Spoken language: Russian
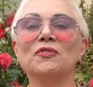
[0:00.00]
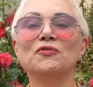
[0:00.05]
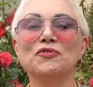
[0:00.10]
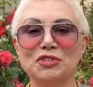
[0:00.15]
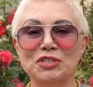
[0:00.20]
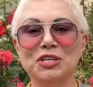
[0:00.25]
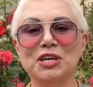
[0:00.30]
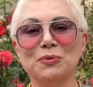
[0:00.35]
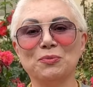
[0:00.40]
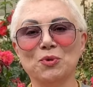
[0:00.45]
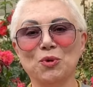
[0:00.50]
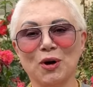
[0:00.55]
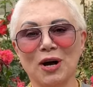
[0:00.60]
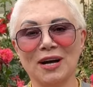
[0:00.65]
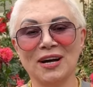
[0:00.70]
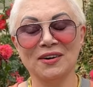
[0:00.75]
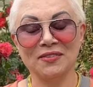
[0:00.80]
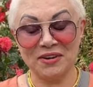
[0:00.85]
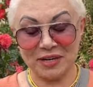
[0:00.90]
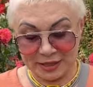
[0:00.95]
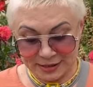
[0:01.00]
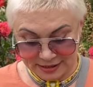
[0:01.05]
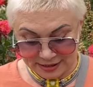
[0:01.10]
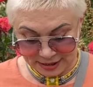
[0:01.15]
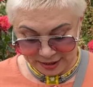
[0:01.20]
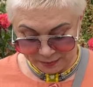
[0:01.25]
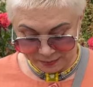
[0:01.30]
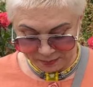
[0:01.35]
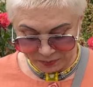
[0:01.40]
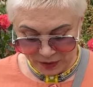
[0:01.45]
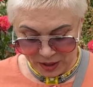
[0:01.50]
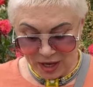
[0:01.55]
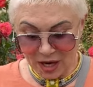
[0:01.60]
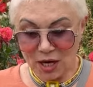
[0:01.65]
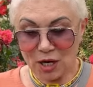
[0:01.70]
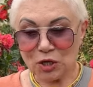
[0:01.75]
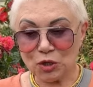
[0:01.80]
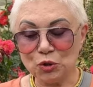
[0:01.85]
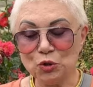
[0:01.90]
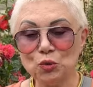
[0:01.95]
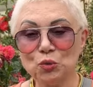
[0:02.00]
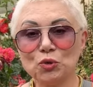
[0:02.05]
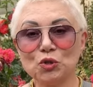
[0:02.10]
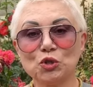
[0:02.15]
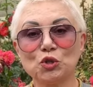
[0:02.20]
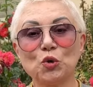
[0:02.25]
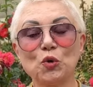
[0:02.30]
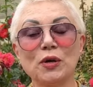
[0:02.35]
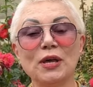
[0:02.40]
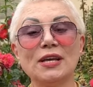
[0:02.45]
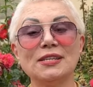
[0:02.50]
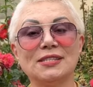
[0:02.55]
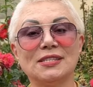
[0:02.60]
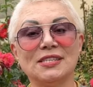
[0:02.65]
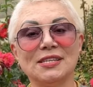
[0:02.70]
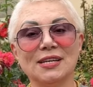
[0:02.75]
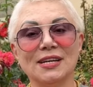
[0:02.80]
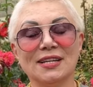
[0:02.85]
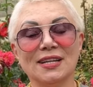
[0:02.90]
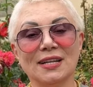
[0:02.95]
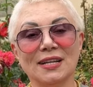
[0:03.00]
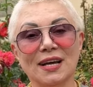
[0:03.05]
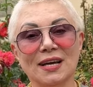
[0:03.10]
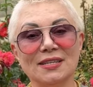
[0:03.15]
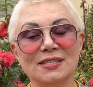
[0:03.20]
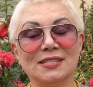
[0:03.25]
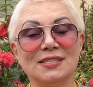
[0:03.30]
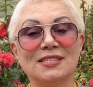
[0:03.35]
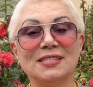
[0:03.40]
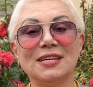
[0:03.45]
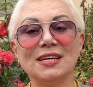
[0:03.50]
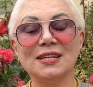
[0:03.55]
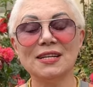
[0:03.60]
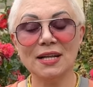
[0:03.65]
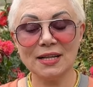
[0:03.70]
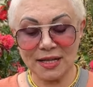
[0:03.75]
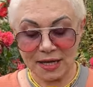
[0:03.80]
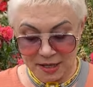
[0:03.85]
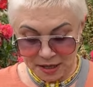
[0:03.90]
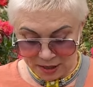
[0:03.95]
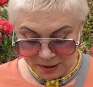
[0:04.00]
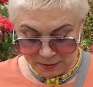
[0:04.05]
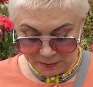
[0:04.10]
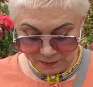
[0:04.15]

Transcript: в тему, как говорится. Ну, что я сделала? Сделала